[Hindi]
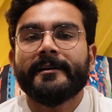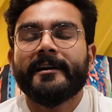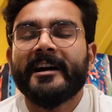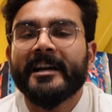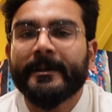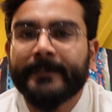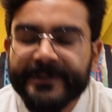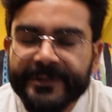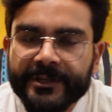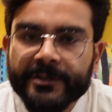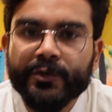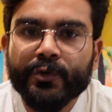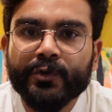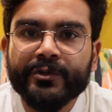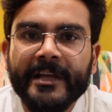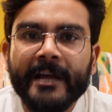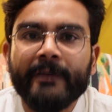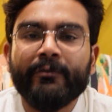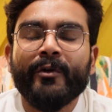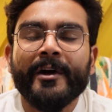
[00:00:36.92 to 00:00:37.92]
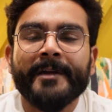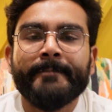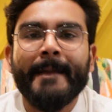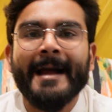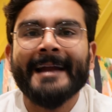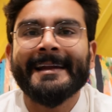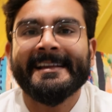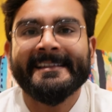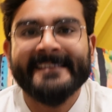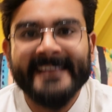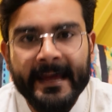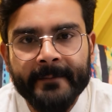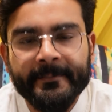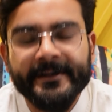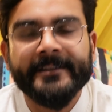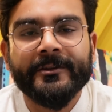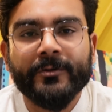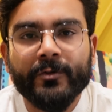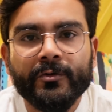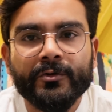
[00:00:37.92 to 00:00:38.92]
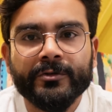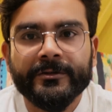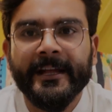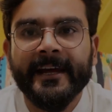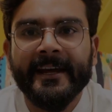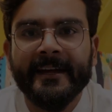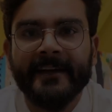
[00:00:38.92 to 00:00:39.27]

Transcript: इनका एडमिशन जो होता है वो एनमैट एग्जाम के थ्रू होता